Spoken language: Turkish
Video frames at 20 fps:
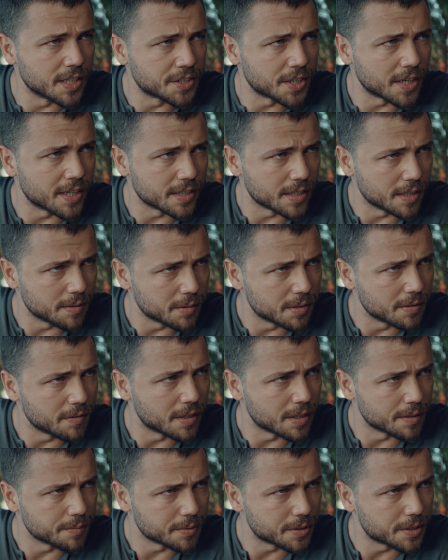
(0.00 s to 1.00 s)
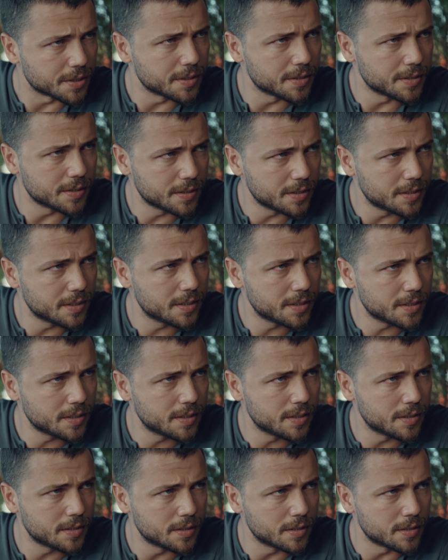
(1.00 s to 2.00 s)
Yaşar diye biri varmış.
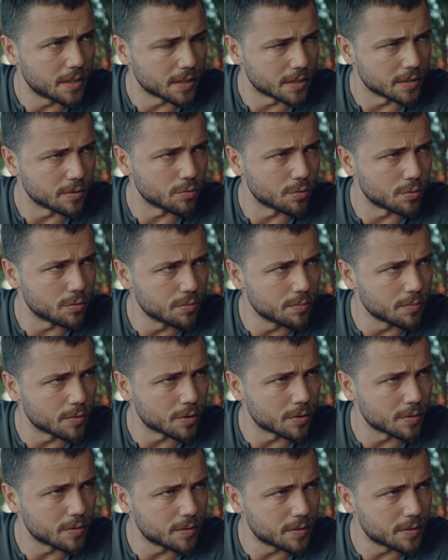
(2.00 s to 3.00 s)
Adını duydun mu?